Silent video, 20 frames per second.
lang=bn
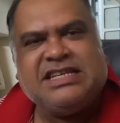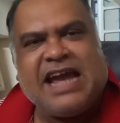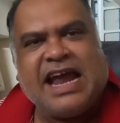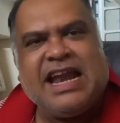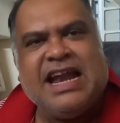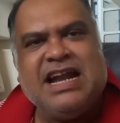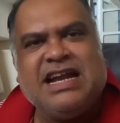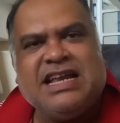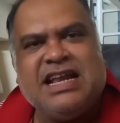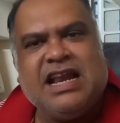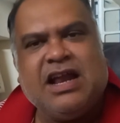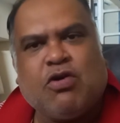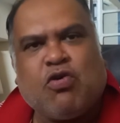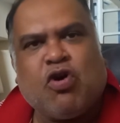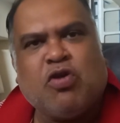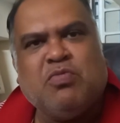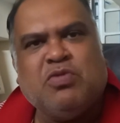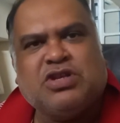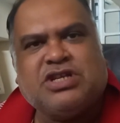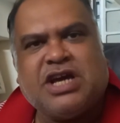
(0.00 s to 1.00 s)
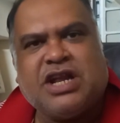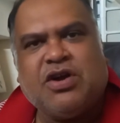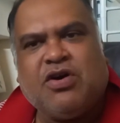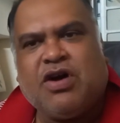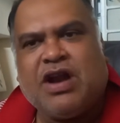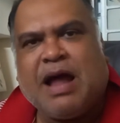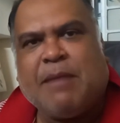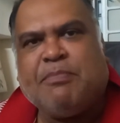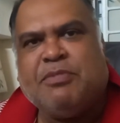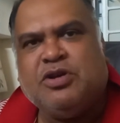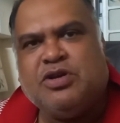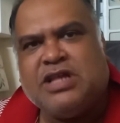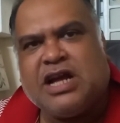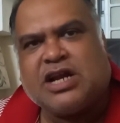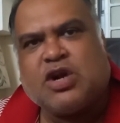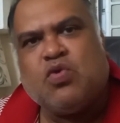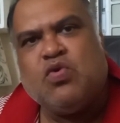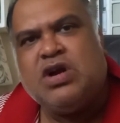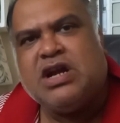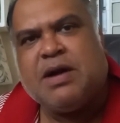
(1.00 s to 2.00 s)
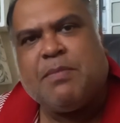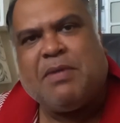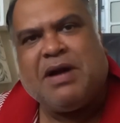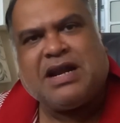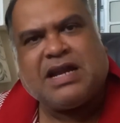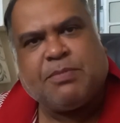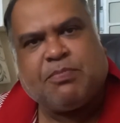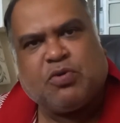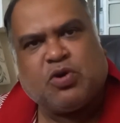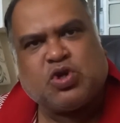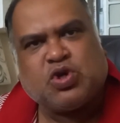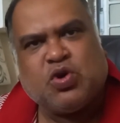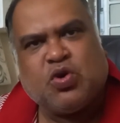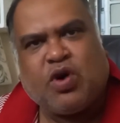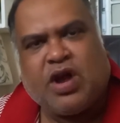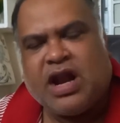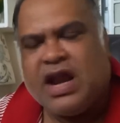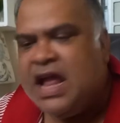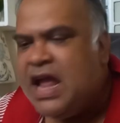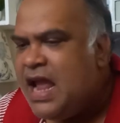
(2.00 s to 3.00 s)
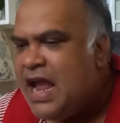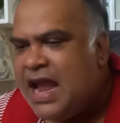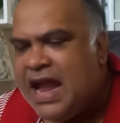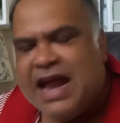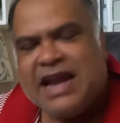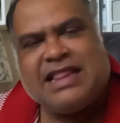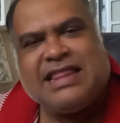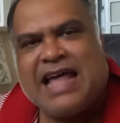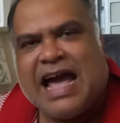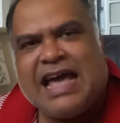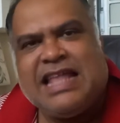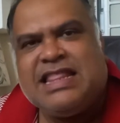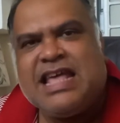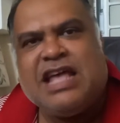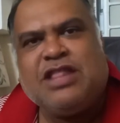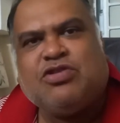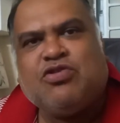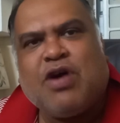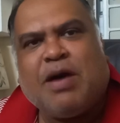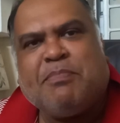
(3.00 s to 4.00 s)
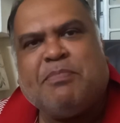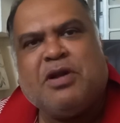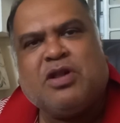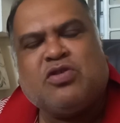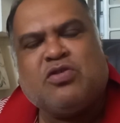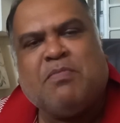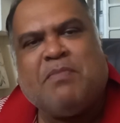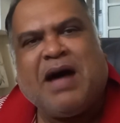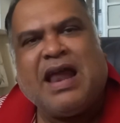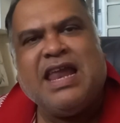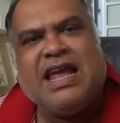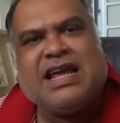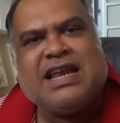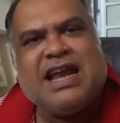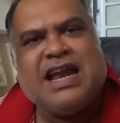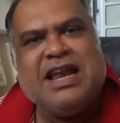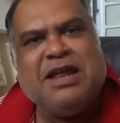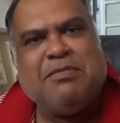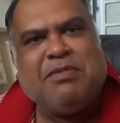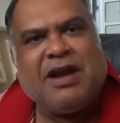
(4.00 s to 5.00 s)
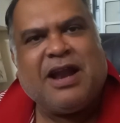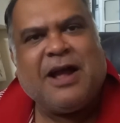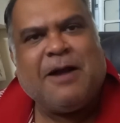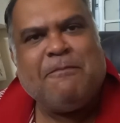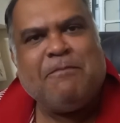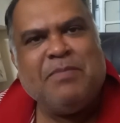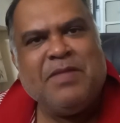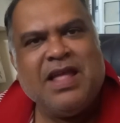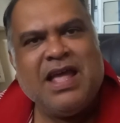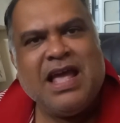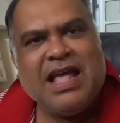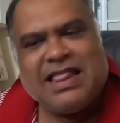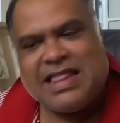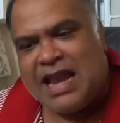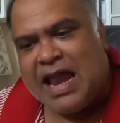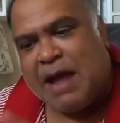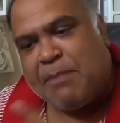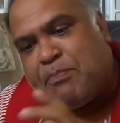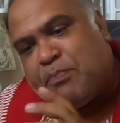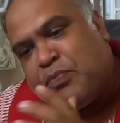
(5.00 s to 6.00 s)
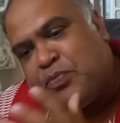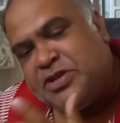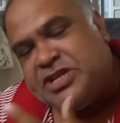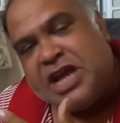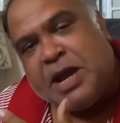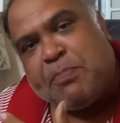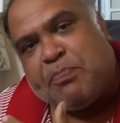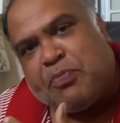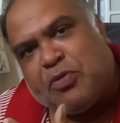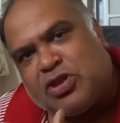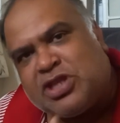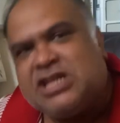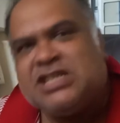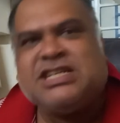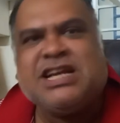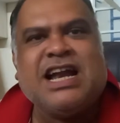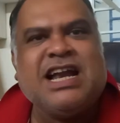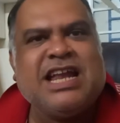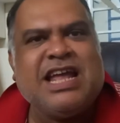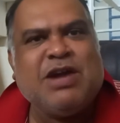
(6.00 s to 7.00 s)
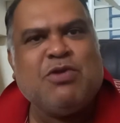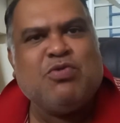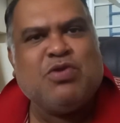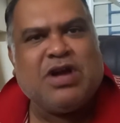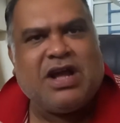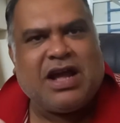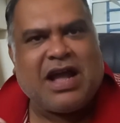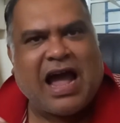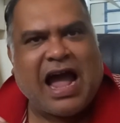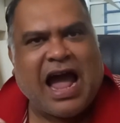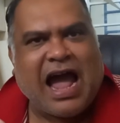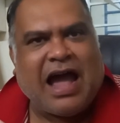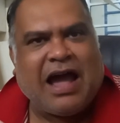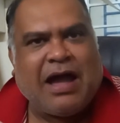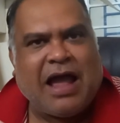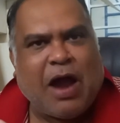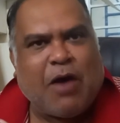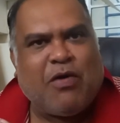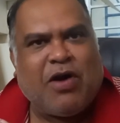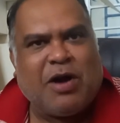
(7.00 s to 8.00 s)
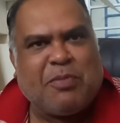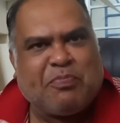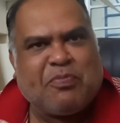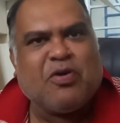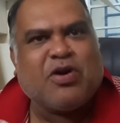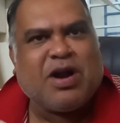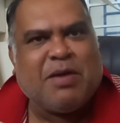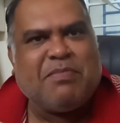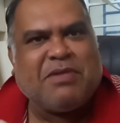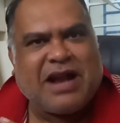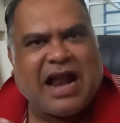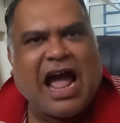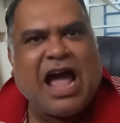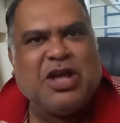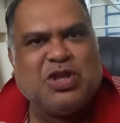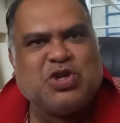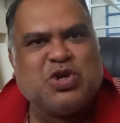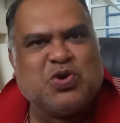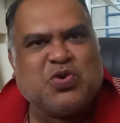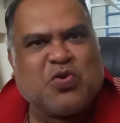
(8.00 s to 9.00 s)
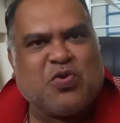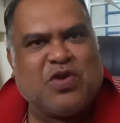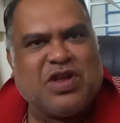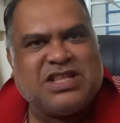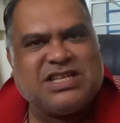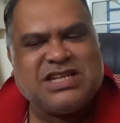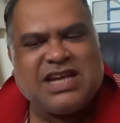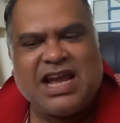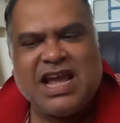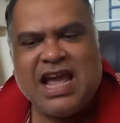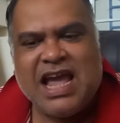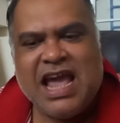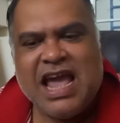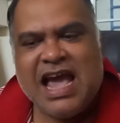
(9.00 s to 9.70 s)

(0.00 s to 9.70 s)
চ্যানেলটির কর্মচারী হন আপনি যদি একটা উল্টাপাল্টা প্রশ্ন করেন এর দায় দায়িত্ব আপনার তো মালিকরা নিবে না তাহলে যে প্রতিষ্ঠানটি অ্যাওয়ার্ড প্রোগ্রামটির আয়োজন করেছে